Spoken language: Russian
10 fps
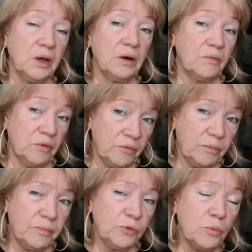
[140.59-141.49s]
Ну,
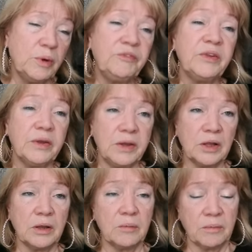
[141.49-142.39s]
мы все
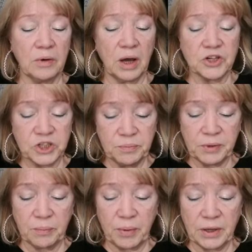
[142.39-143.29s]
делаем ошибки,
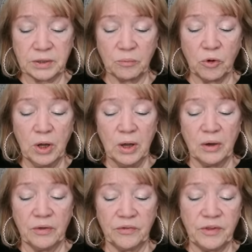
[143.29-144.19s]
поэтому
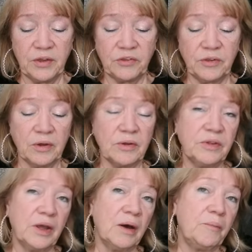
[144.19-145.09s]
э, здесь
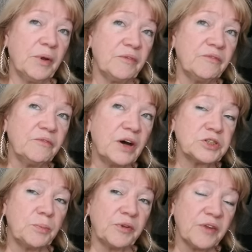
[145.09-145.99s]
на ваше
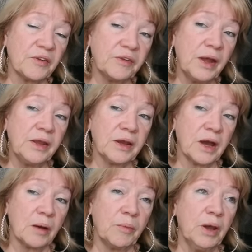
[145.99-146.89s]
подсознание,
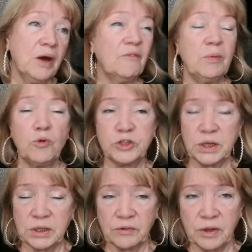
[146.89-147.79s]
как бы, вы можете
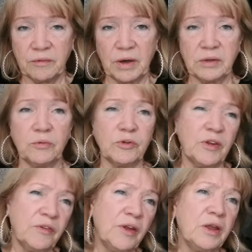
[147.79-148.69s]
это скрывать. Вот
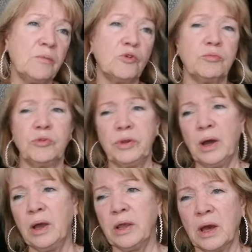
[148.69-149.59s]
сознание может быть, да,
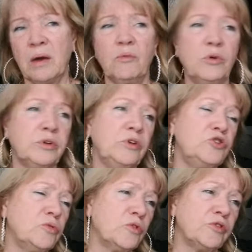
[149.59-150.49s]
я вот
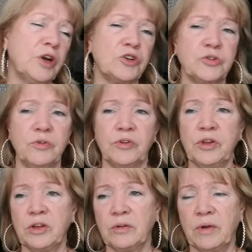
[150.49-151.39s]
ничего страшного из
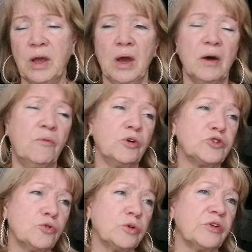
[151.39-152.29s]
этого, вот
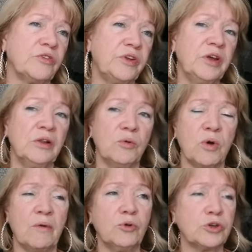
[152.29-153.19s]
что-то сделал, у
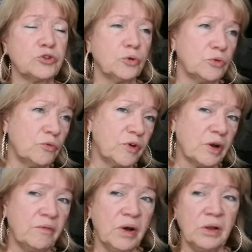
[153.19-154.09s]
кого-то что-то
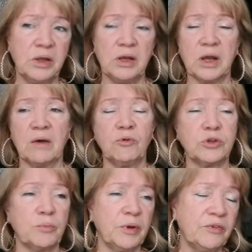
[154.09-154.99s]
уворовал, или
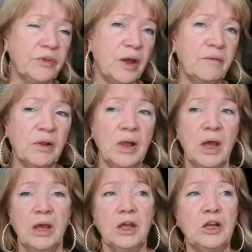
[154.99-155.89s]
кого-то подставил,
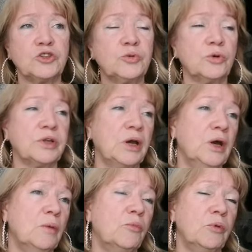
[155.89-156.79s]
или что-то,
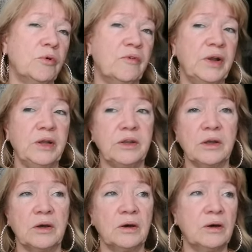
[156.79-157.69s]
будем говорить,
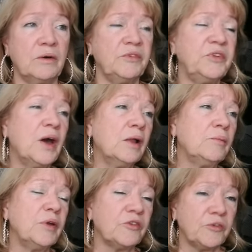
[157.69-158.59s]
взял
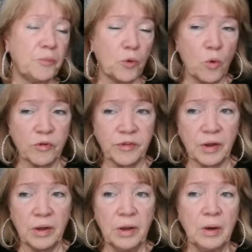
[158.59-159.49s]
без без
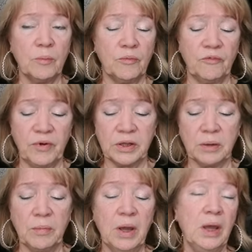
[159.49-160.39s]
спроса в
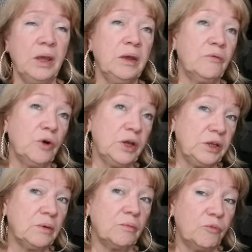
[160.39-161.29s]
этом. И
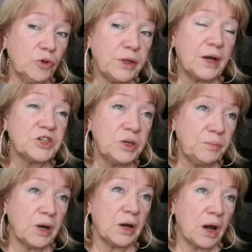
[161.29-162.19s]
это вот
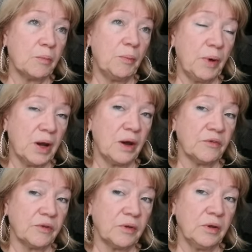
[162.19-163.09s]
ошибка как бы
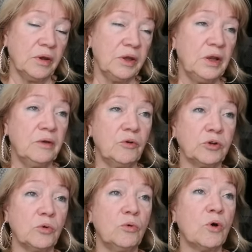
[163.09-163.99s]
показана. Или
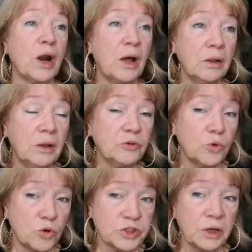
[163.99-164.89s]
вот украл
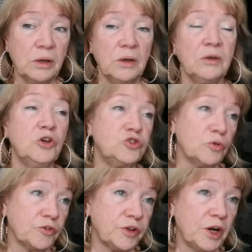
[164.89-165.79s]
тоже, ничего
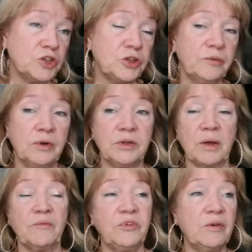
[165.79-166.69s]
страшного,
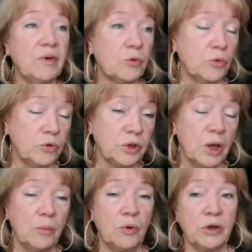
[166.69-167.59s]
там все воруют.
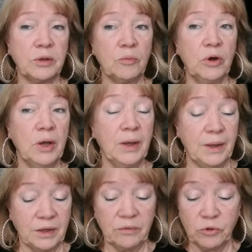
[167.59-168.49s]
Поэтому, и
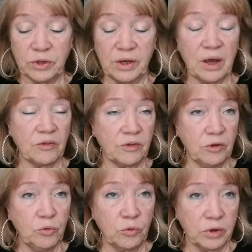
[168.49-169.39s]
это вот грязные
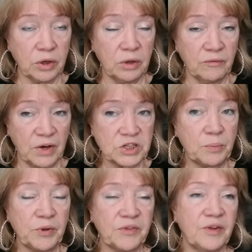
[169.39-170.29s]
руки, ваше
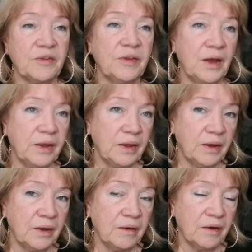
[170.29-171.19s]

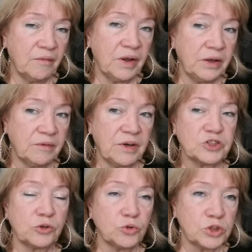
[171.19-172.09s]
подсознание говорит, ваша
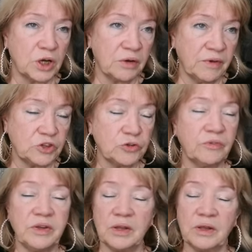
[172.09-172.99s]
душа говорит, что вы
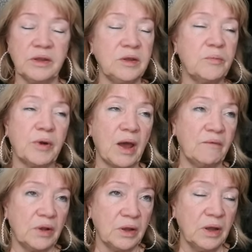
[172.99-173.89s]
делаете
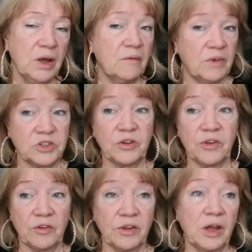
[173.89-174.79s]
неправильно, ваше
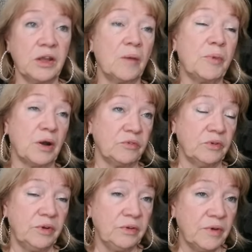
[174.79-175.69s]
сознание
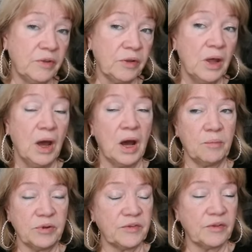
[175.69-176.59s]
оправдывает вас, а
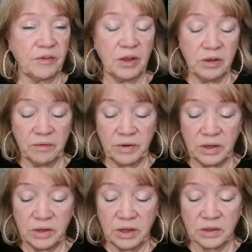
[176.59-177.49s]
подсознание говорит,
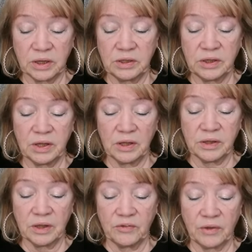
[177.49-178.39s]
нет, это делать
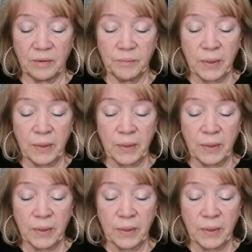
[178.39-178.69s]
нельзя.